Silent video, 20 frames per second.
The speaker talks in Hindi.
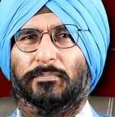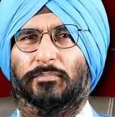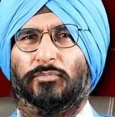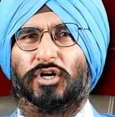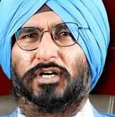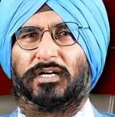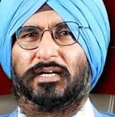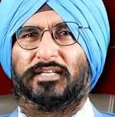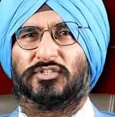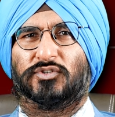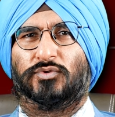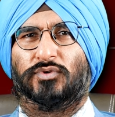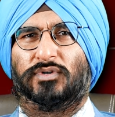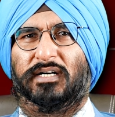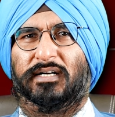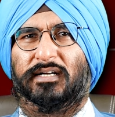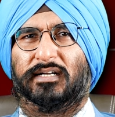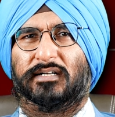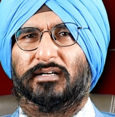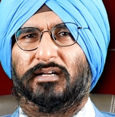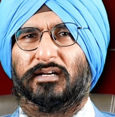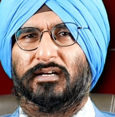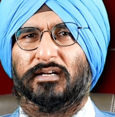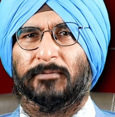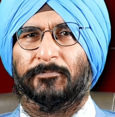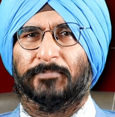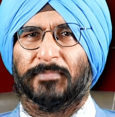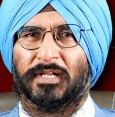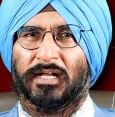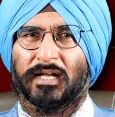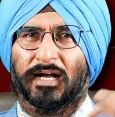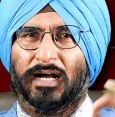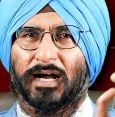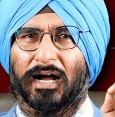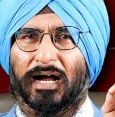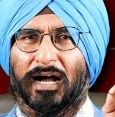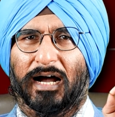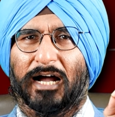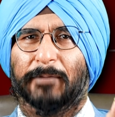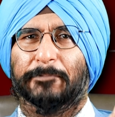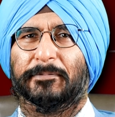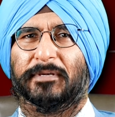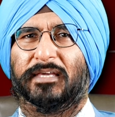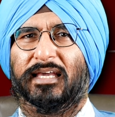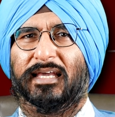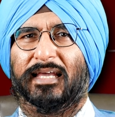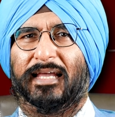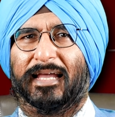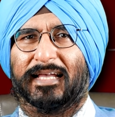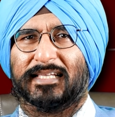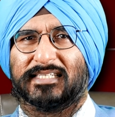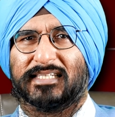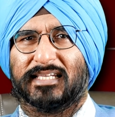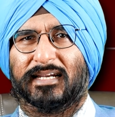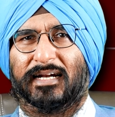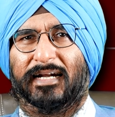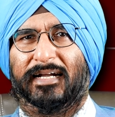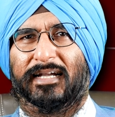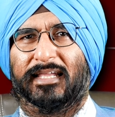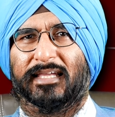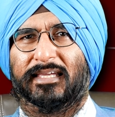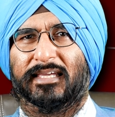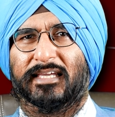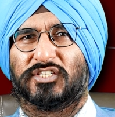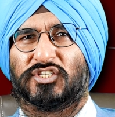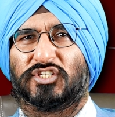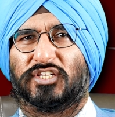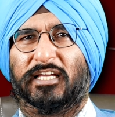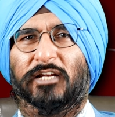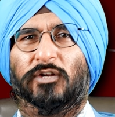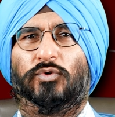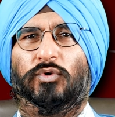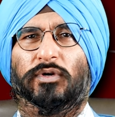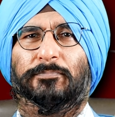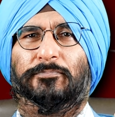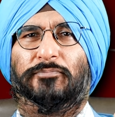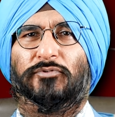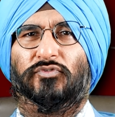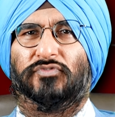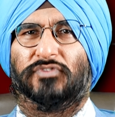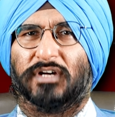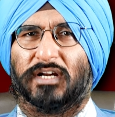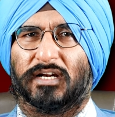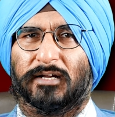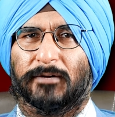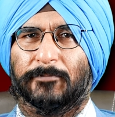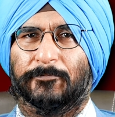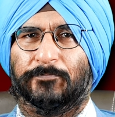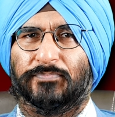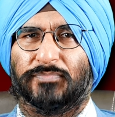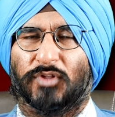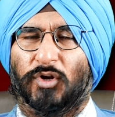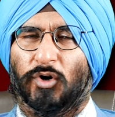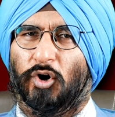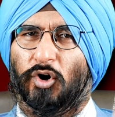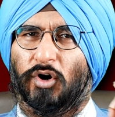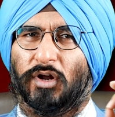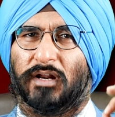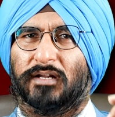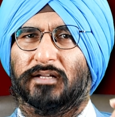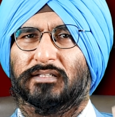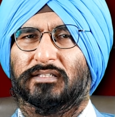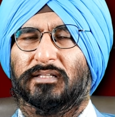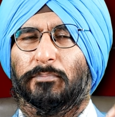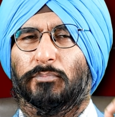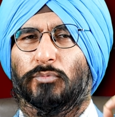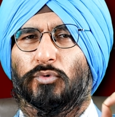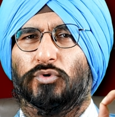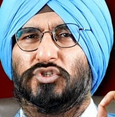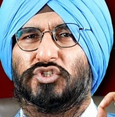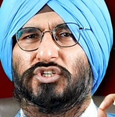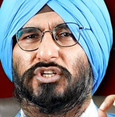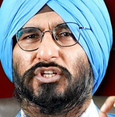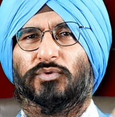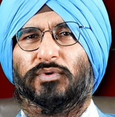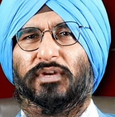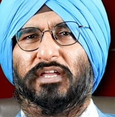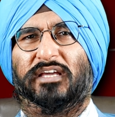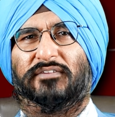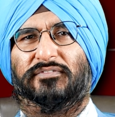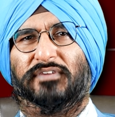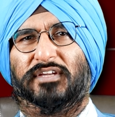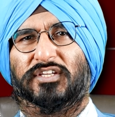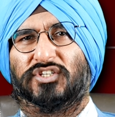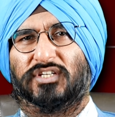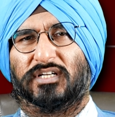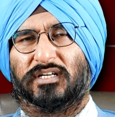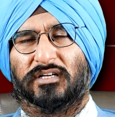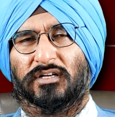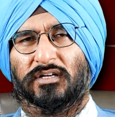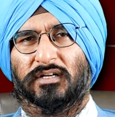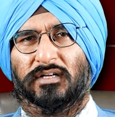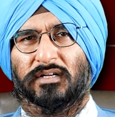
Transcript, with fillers: मॉक टेस्ट को कंडक्ट करना आपके एज ए राइटिंग की स्किल को इम्प्रूव करना और द मोस्ट यूनिक फीचर